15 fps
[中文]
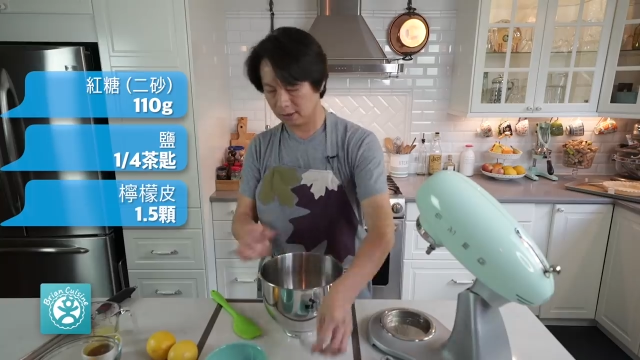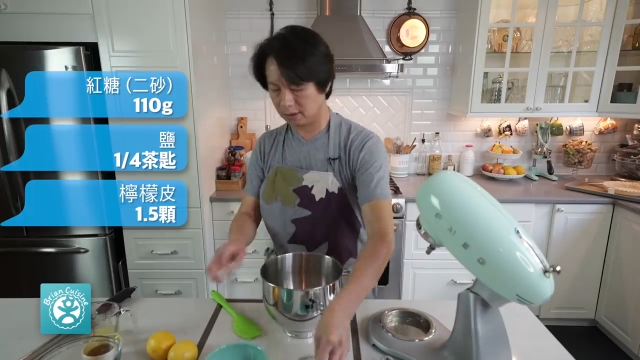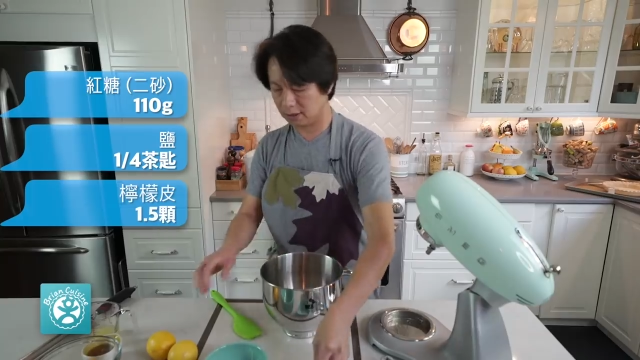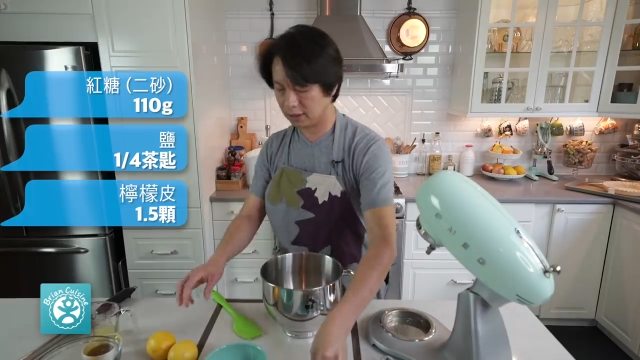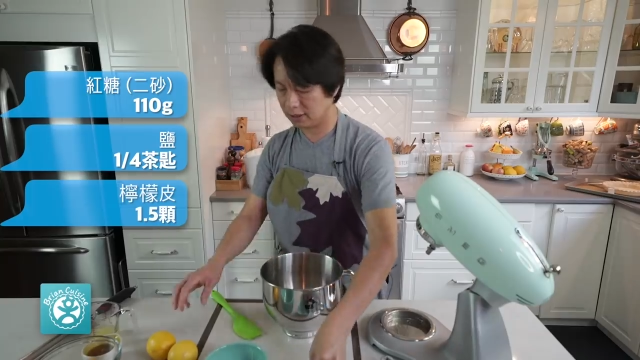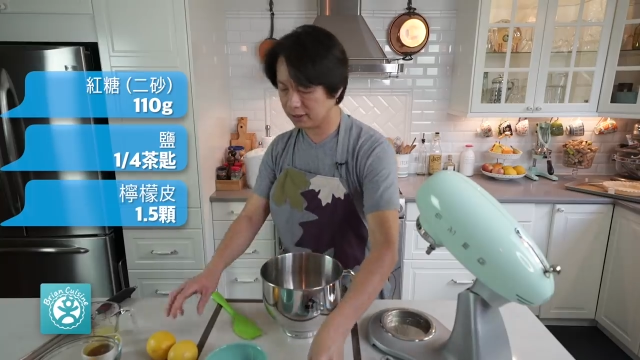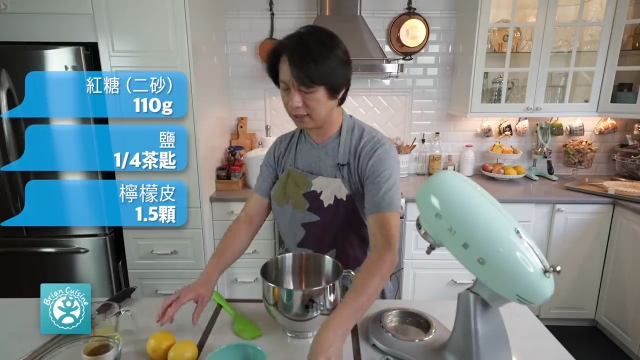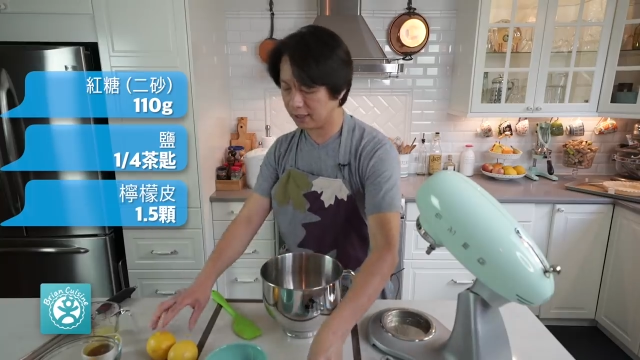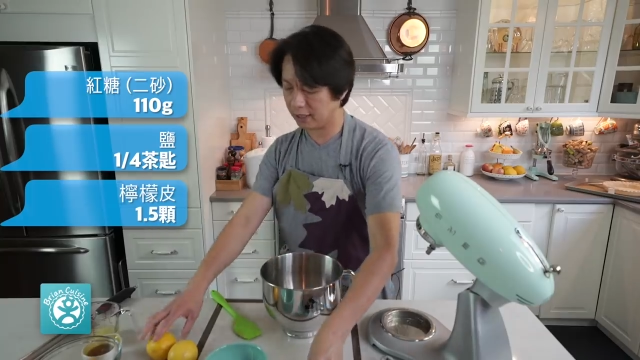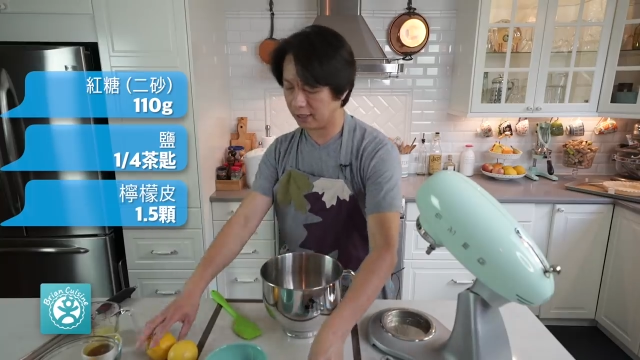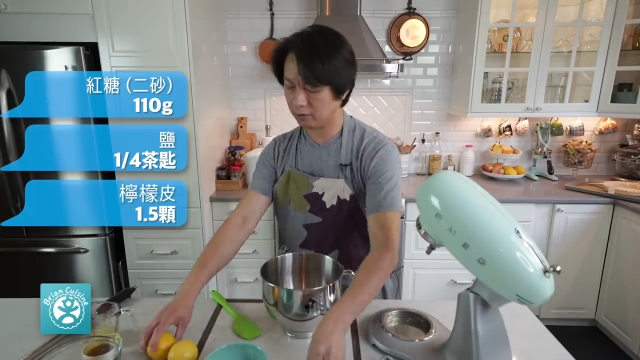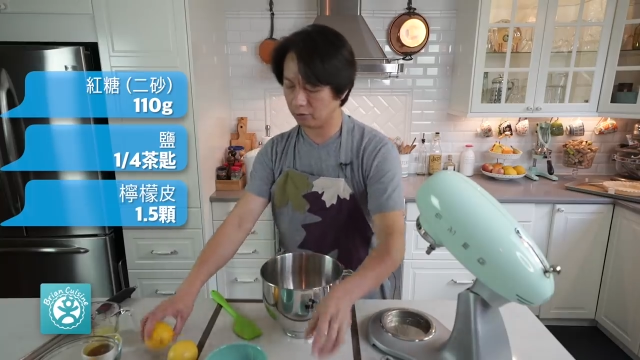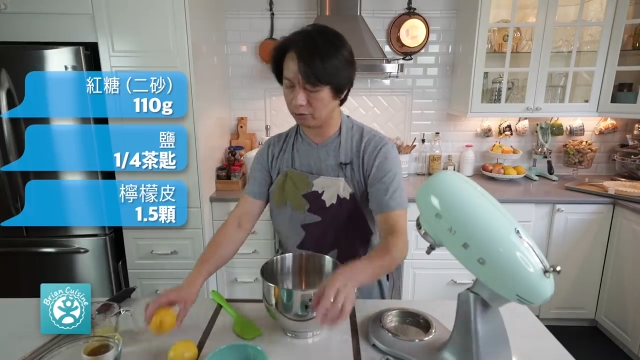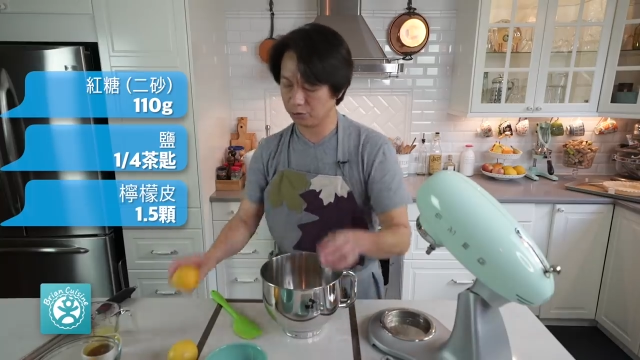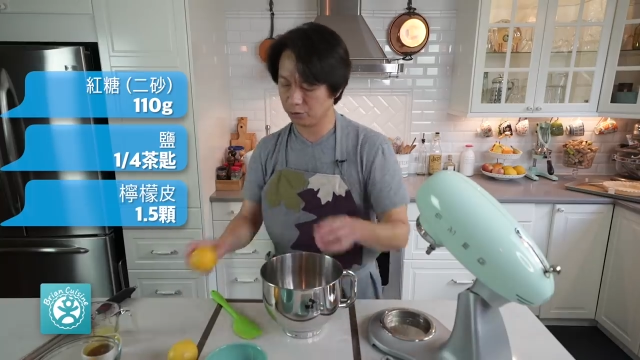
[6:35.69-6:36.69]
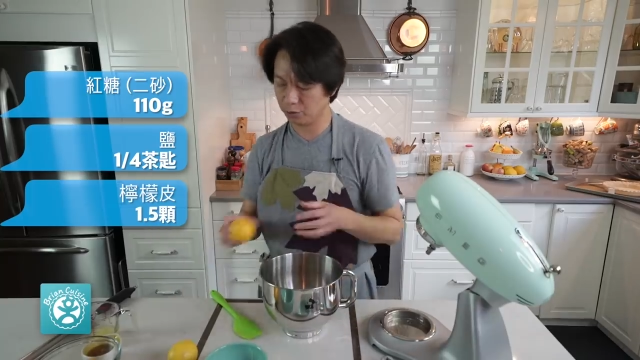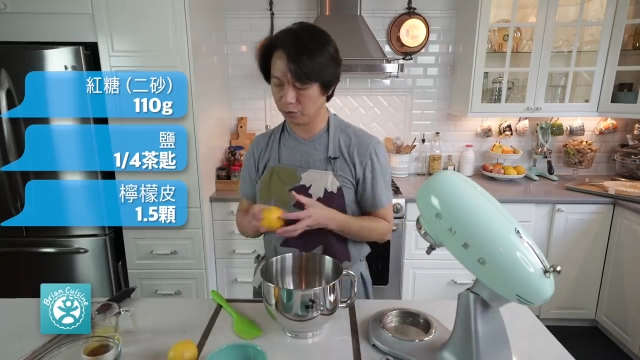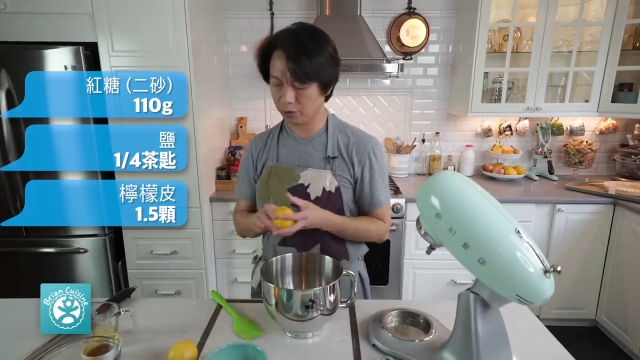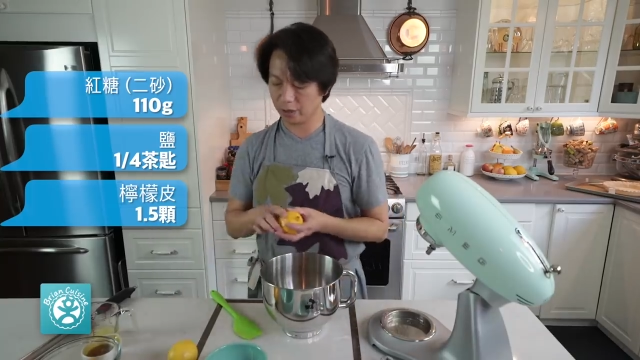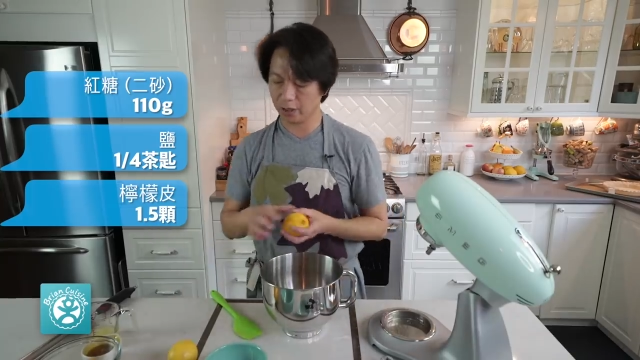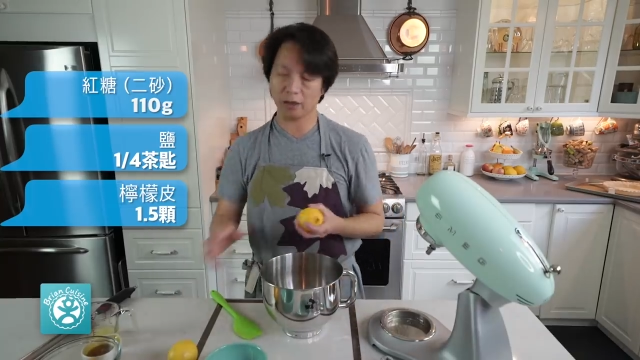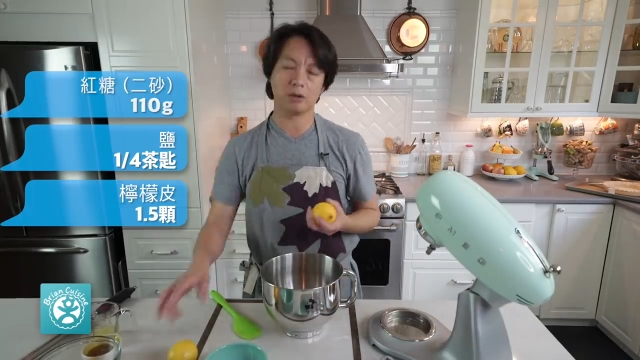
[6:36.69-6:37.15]
接下来我
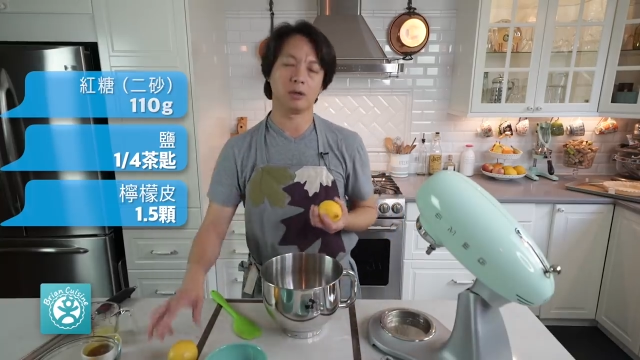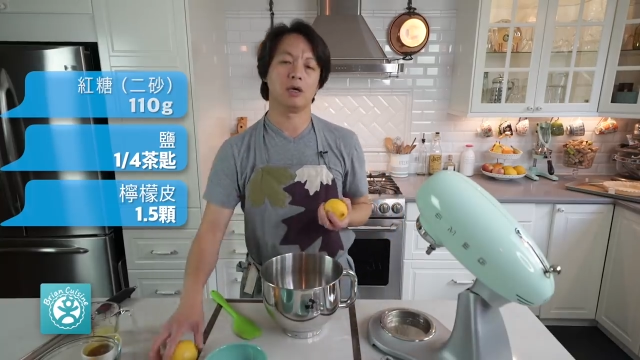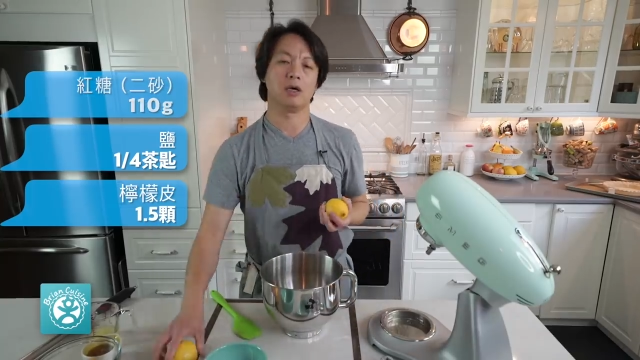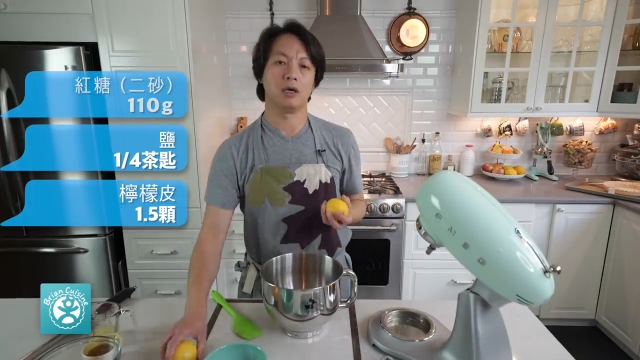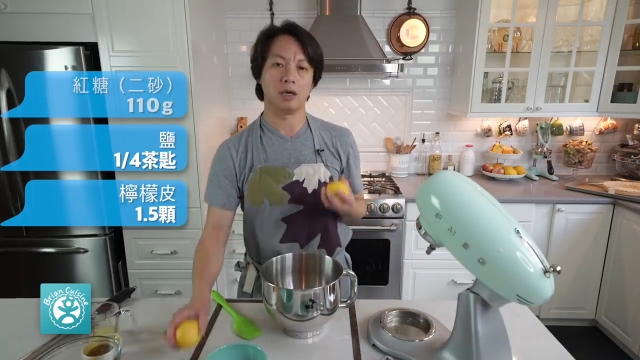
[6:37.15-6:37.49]
需要